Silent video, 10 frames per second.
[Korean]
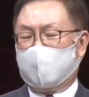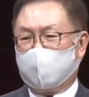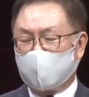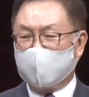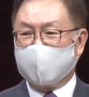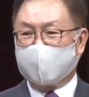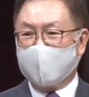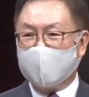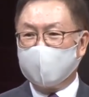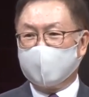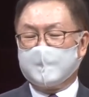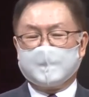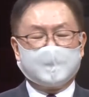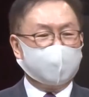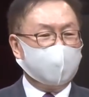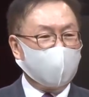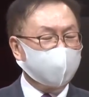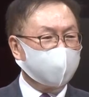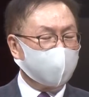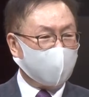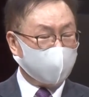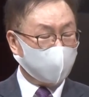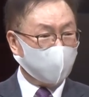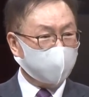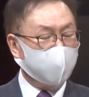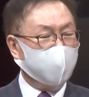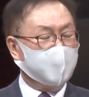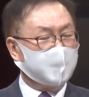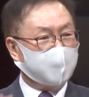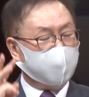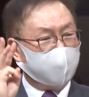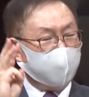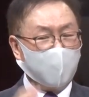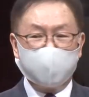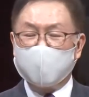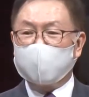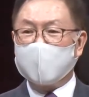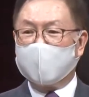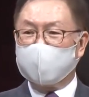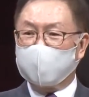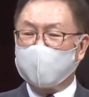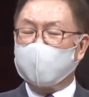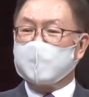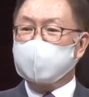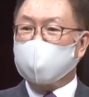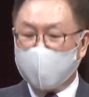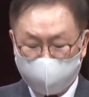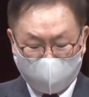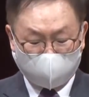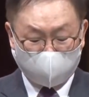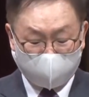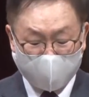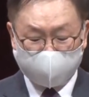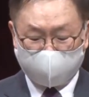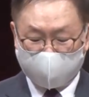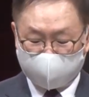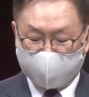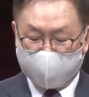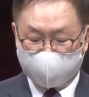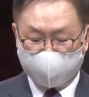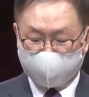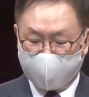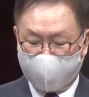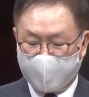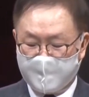먹으니까 한 가족을 4명이 아니고 3명으로만 계산했을 때